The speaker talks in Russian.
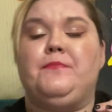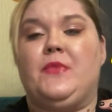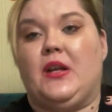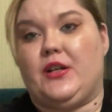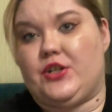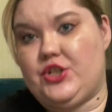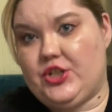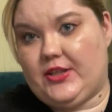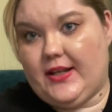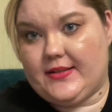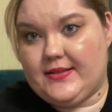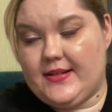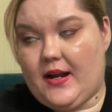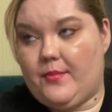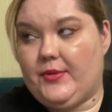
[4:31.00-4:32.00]
рассчитать
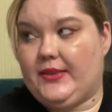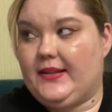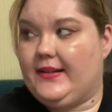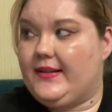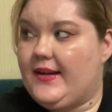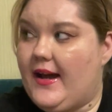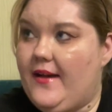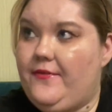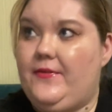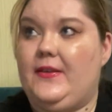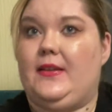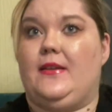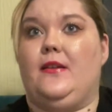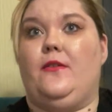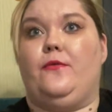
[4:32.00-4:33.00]
грамотно
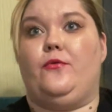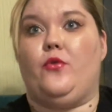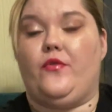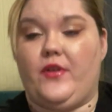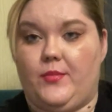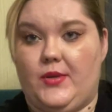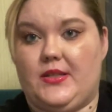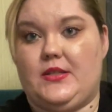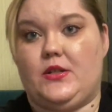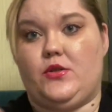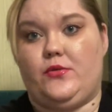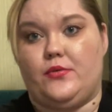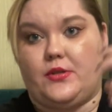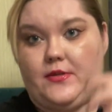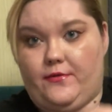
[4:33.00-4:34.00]
графики, вовремя эти
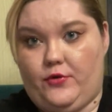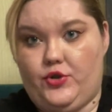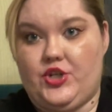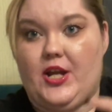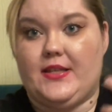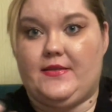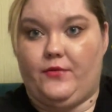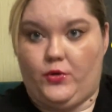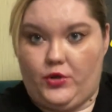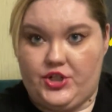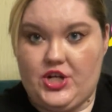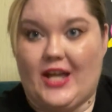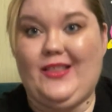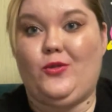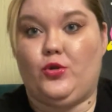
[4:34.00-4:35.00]
ресурсы включать и
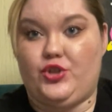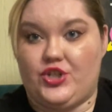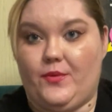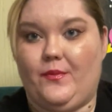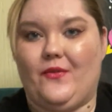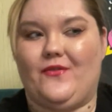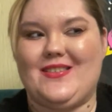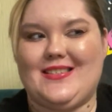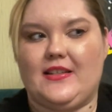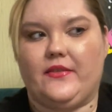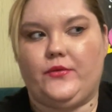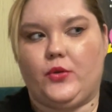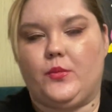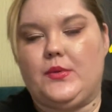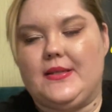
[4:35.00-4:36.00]
выключать, то, чем в
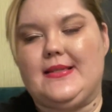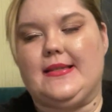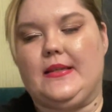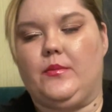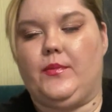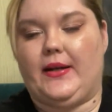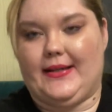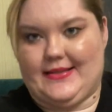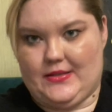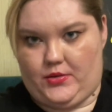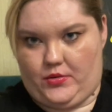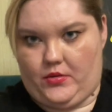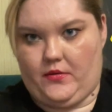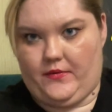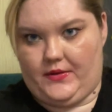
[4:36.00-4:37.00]
основном и занимается
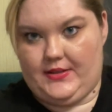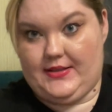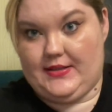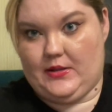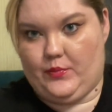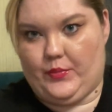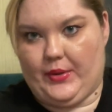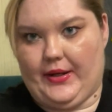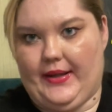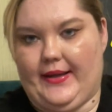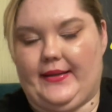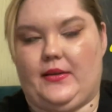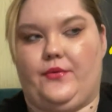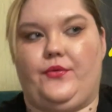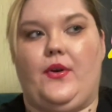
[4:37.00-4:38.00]
руководитель
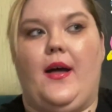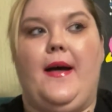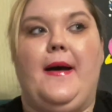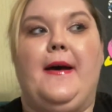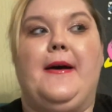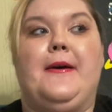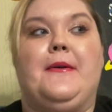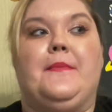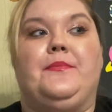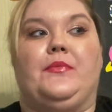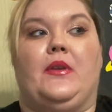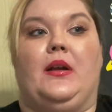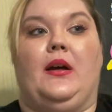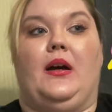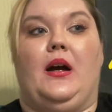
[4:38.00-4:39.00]
проектов.
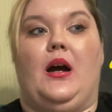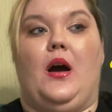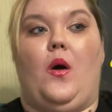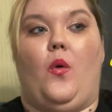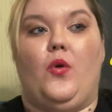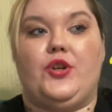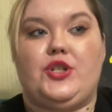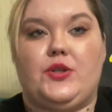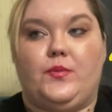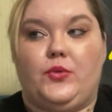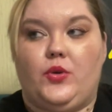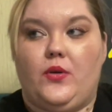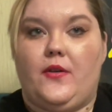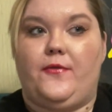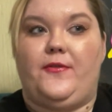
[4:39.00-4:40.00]
Э, очень
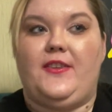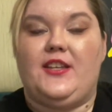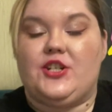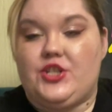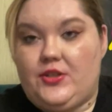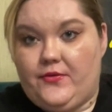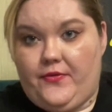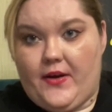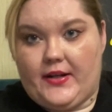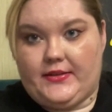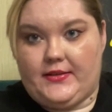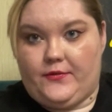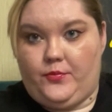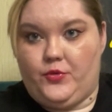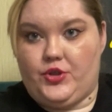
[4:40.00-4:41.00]
много внешних
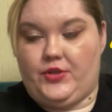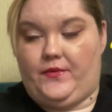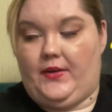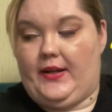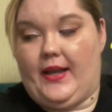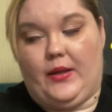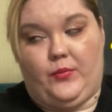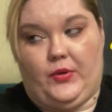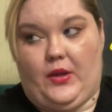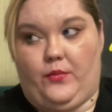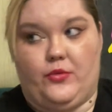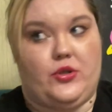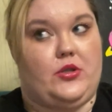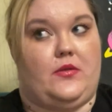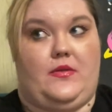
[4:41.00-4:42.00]
факторов может влиять,
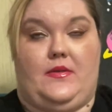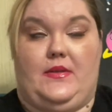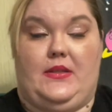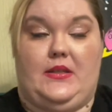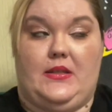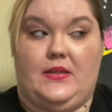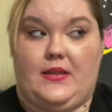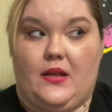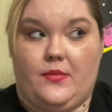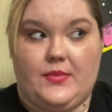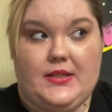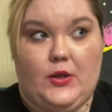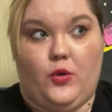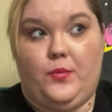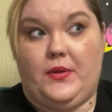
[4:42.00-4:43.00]
потому что в связи там, с
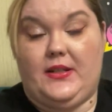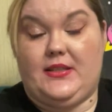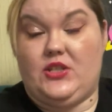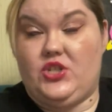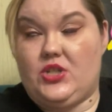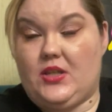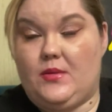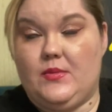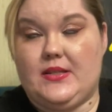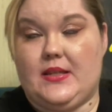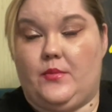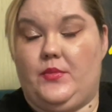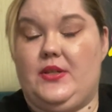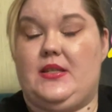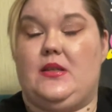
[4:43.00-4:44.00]
геополитическими
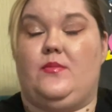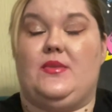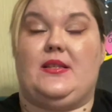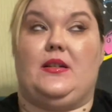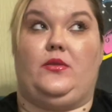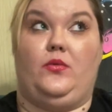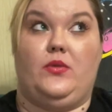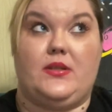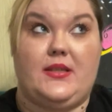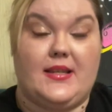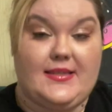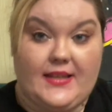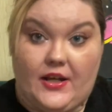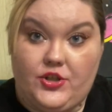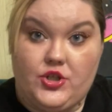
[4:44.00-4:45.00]
событиями загнулось
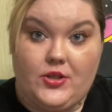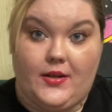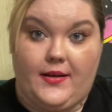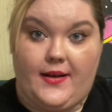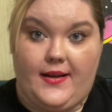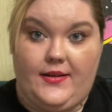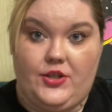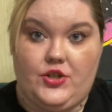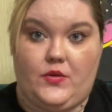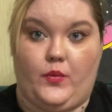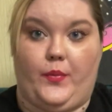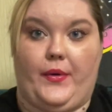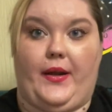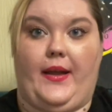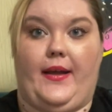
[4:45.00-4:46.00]
достаточное количество
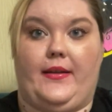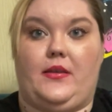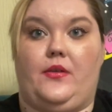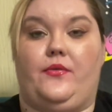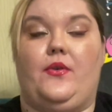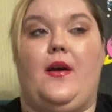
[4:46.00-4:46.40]
проектов.